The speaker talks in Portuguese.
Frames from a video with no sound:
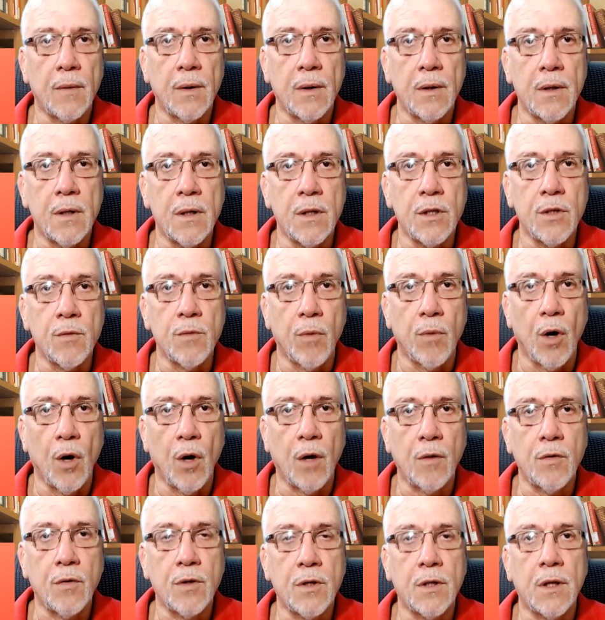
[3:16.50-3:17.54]
de
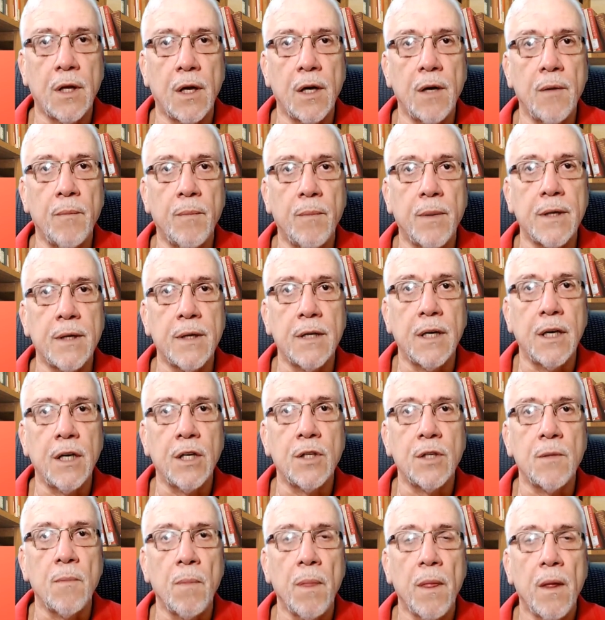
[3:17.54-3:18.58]
blocos que está aí
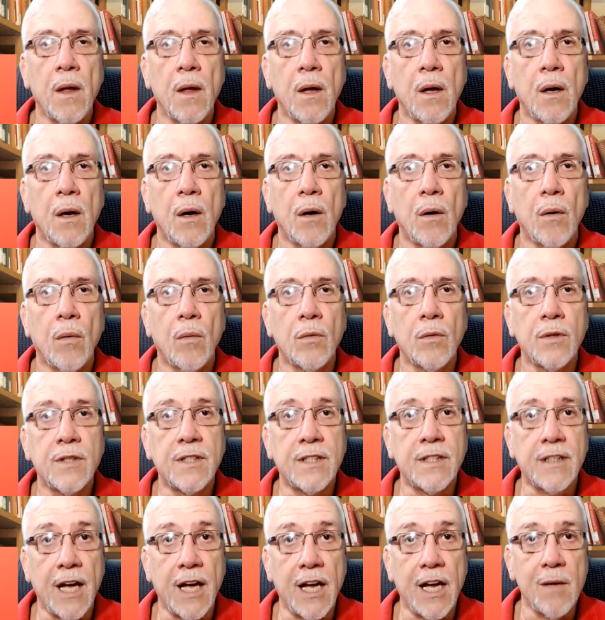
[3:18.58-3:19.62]
presente, o
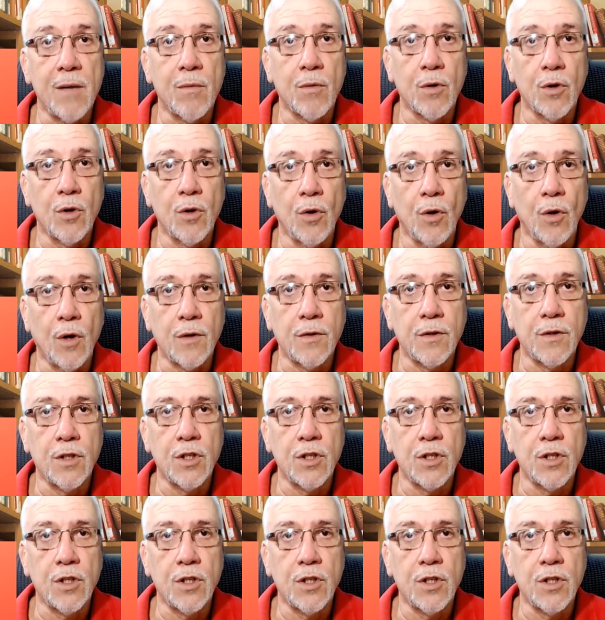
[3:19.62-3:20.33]
cérebro do nosso